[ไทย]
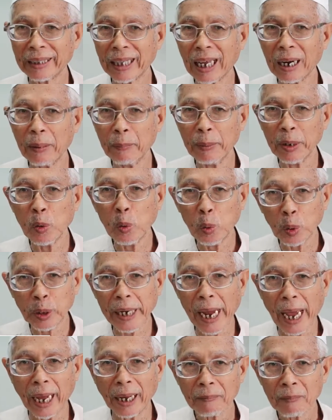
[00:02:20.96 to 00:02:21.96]
ท่านนบีฮูด
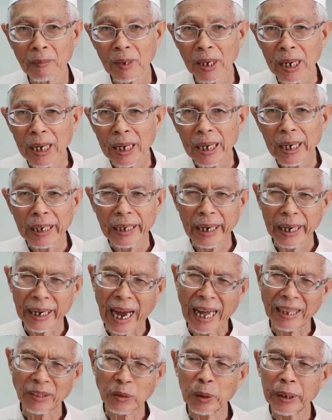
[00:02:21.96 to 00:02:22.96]
เนี่ยใน
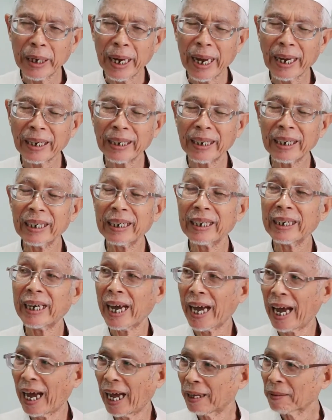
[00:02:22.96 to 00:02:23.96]
การโต้แย้งนี้
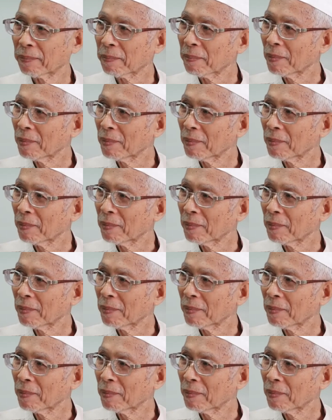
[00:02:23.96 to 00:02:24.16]
นะฮะ